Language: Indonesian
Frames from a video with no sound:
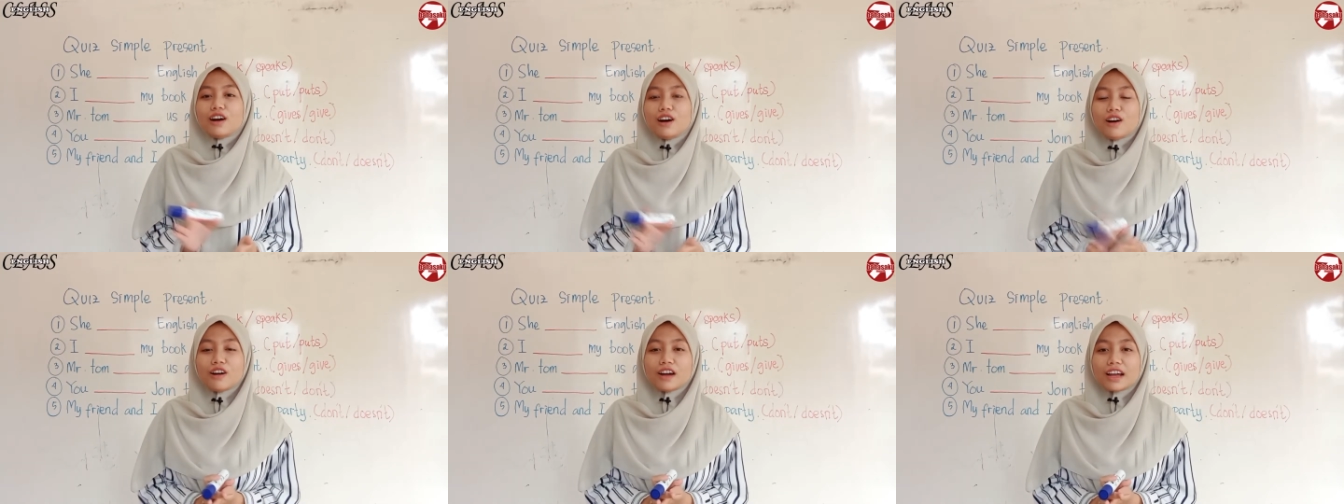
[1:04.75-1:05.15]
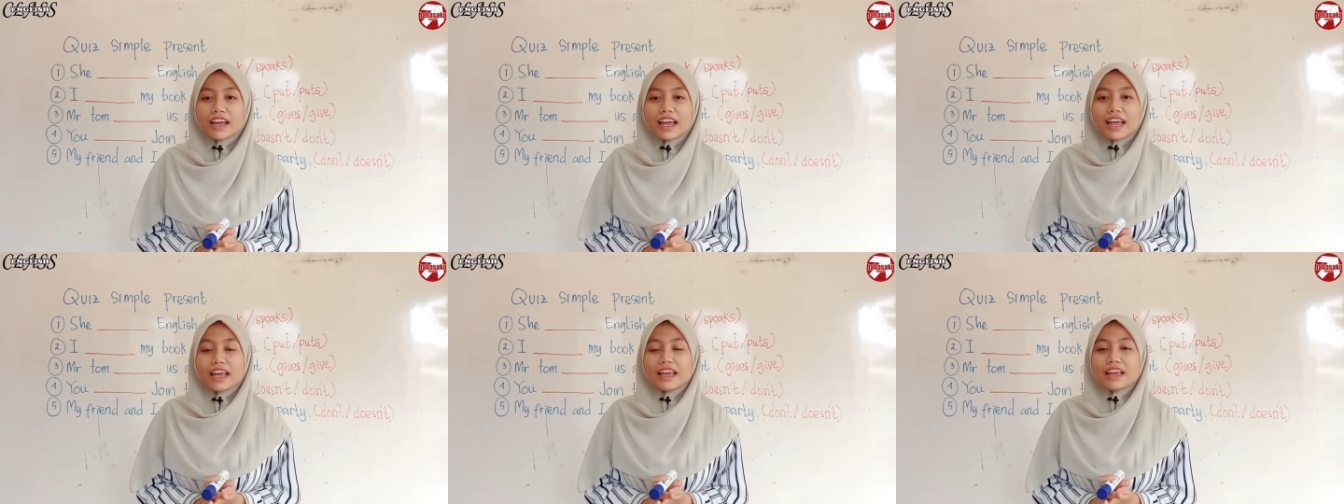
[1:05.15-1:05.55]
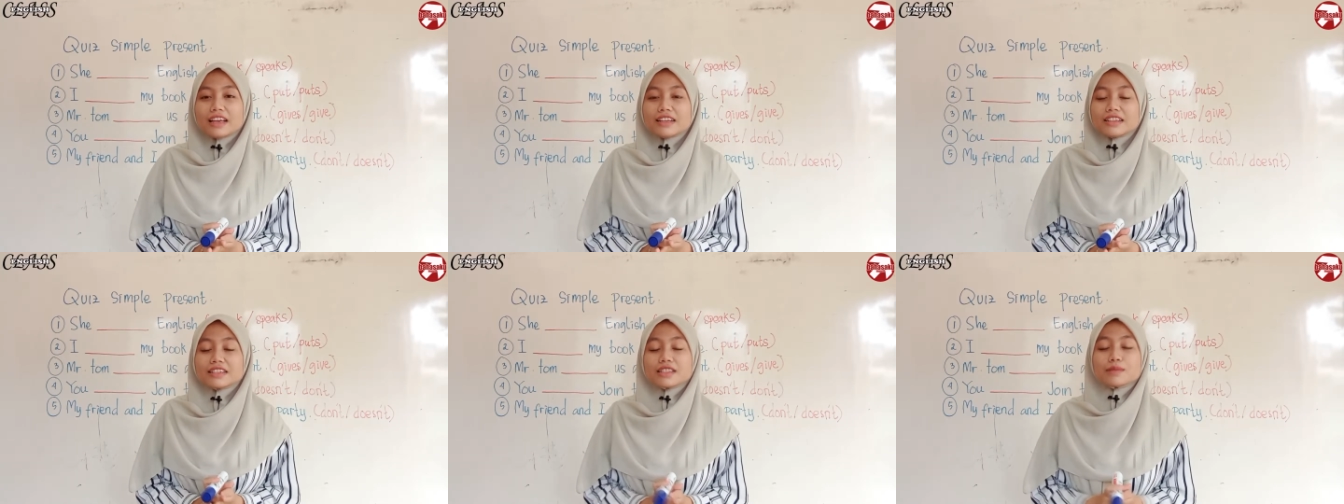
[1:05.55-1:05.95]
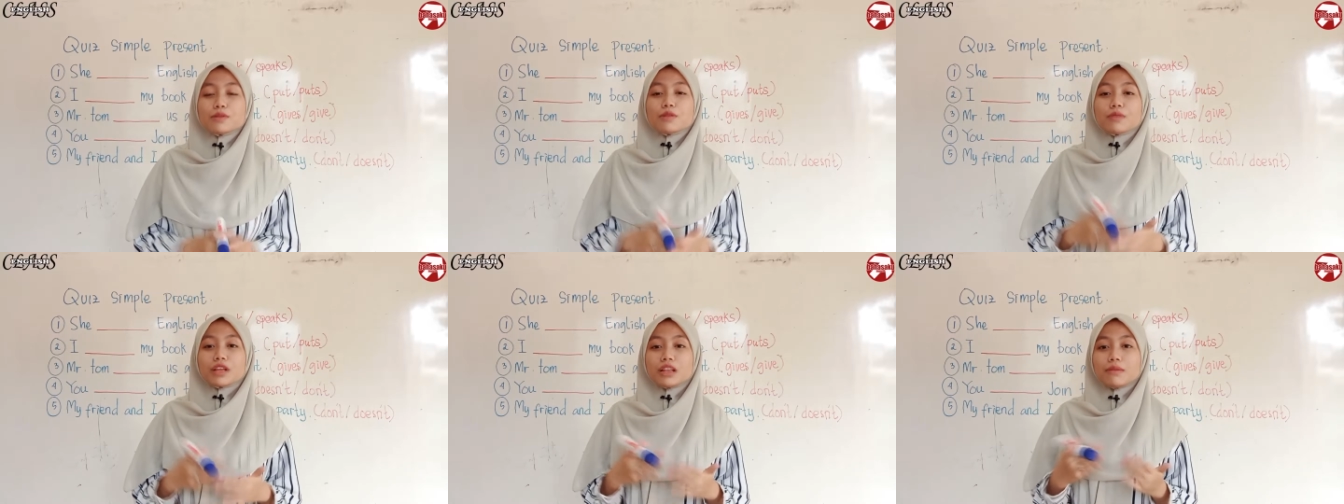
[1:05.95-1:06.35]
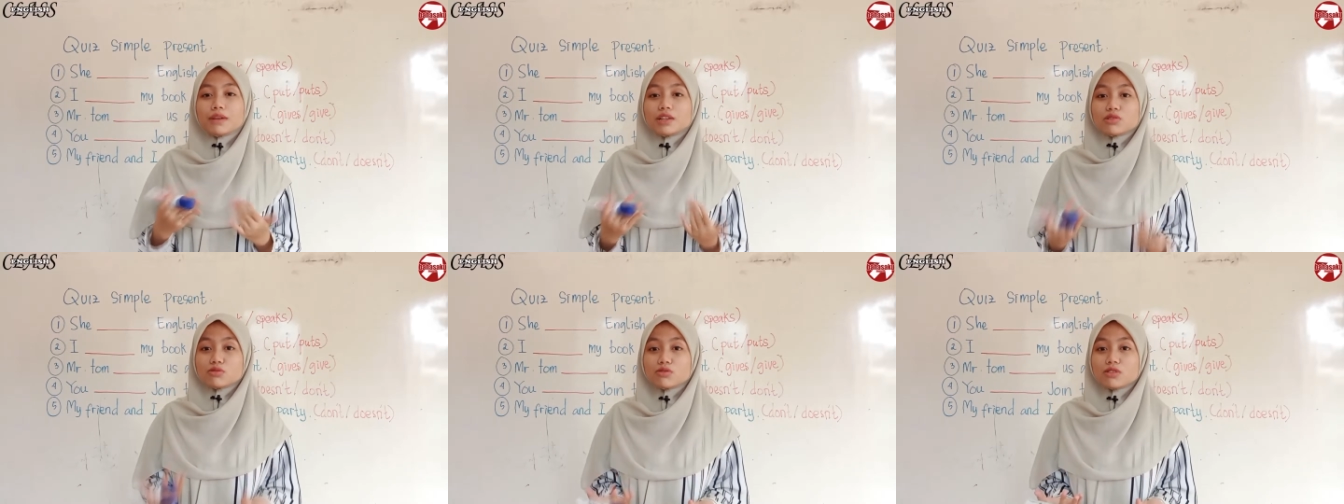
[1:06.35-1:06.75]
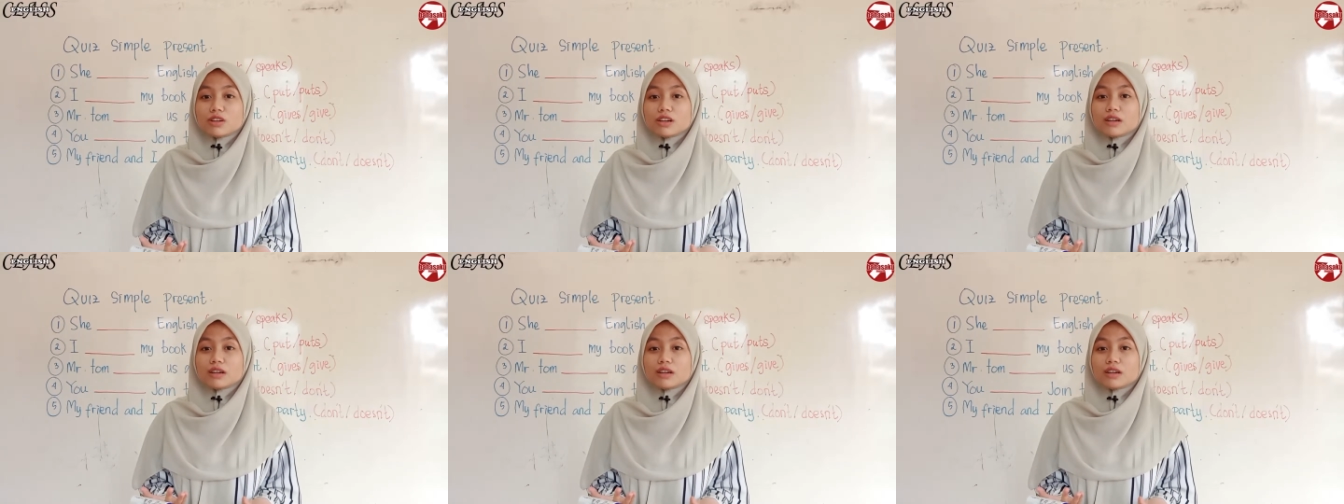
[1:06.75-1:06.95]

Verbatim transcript: Oke, okay, sebelum kita masuk